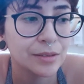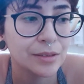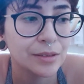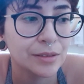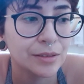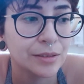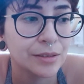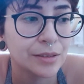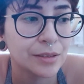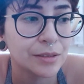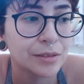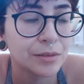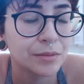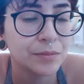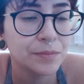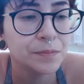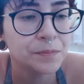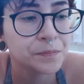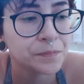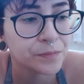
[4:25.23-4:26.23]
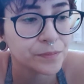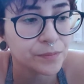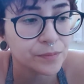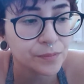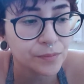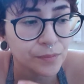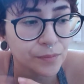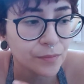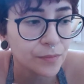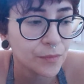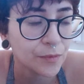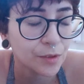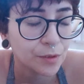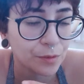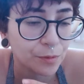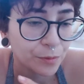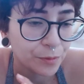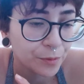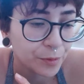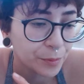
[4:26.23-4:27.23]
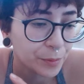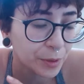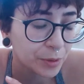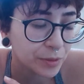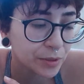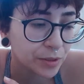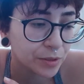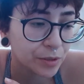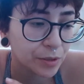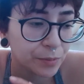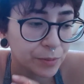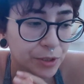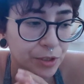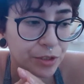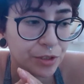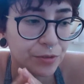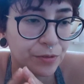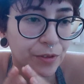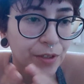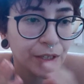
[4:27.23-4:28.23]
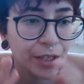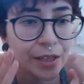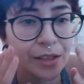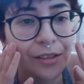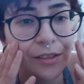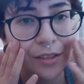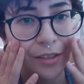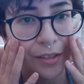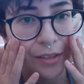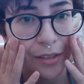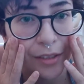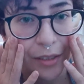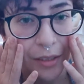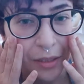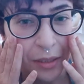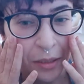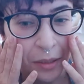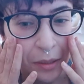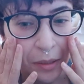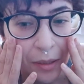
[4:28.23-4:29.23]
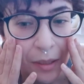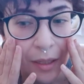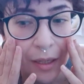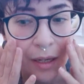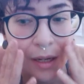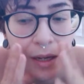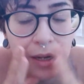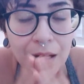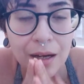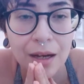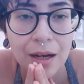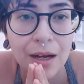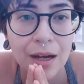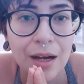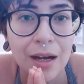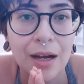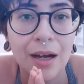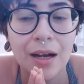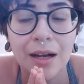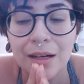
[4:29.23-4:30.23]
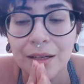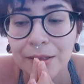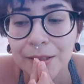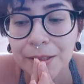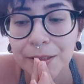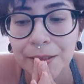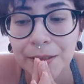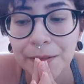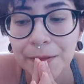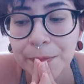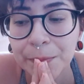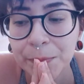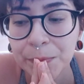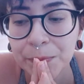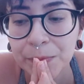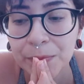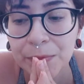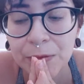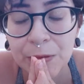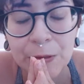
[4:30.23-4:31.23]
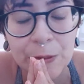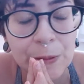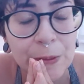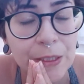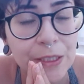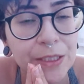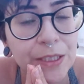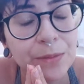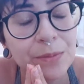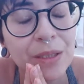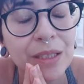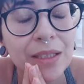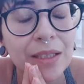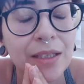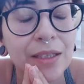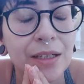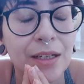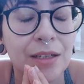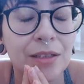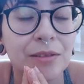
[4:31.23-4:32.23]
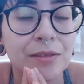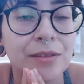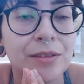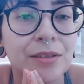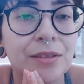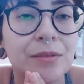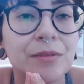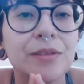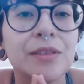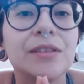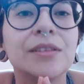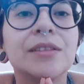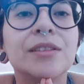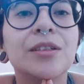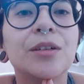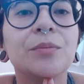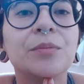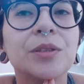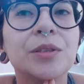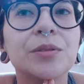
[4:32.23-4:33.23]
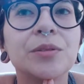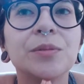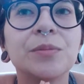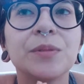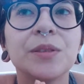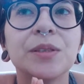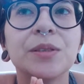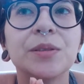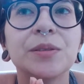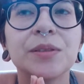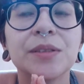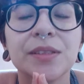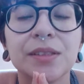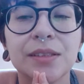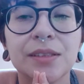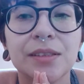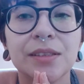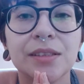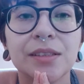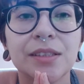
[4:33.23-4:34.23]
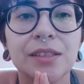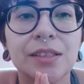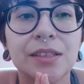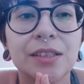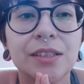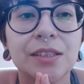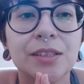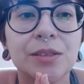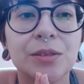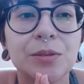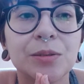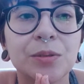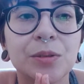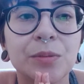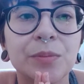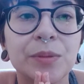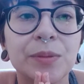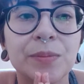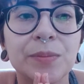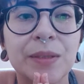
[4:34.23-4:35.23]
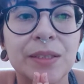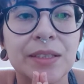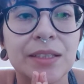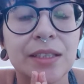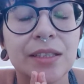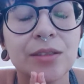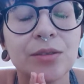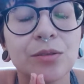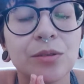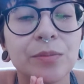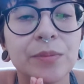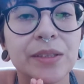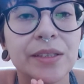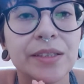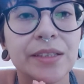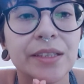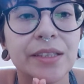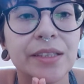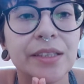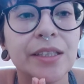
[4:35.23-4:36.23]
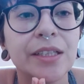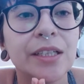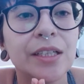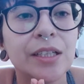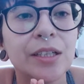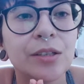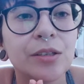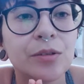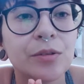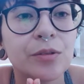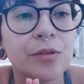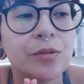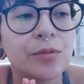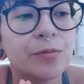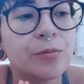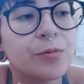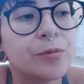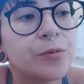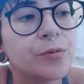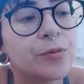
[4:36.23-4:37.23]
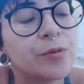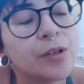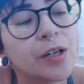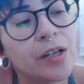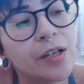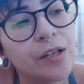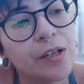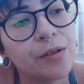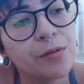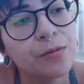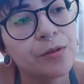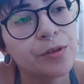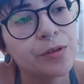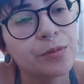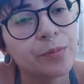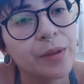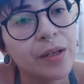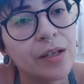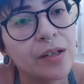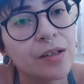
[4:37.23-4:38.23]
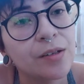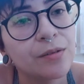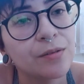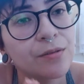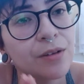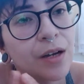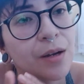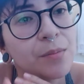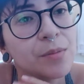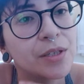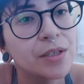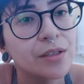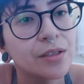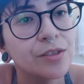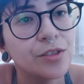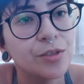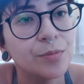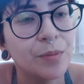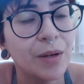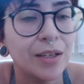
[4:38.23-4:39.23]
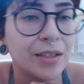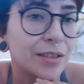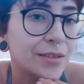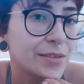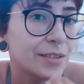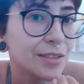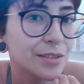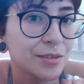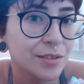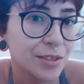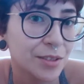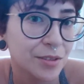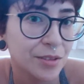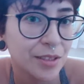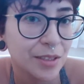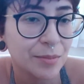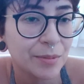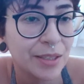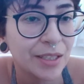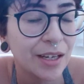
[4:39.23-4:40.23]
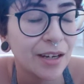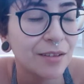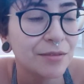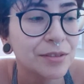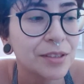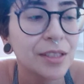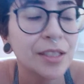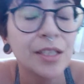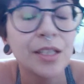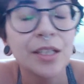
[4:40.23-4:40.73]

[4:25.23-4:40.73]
Então, foi uma coisa totalmente diferente. Aí eu achei bem legal, então eles são amigos meus. E eu come... Mas aí eu comecei. É, numa fábrica de palhacinhos que eu trabalhava.